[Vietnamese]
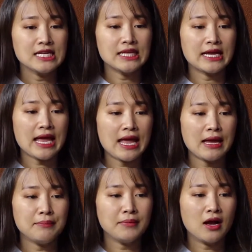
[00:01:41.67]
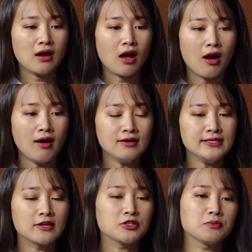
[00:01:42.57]
Thì em có
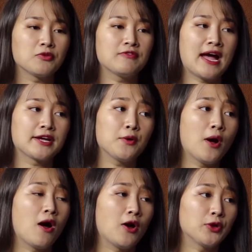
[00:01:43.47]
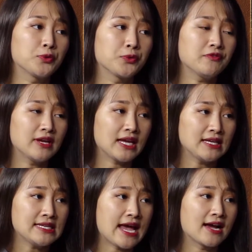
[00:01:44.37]
nhận được một vài câu hỏi của quý vị
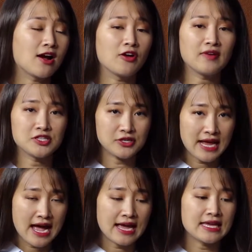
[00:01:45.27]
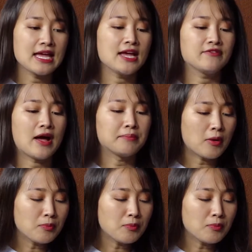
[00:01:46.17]
khán giả gọi vào cho đài và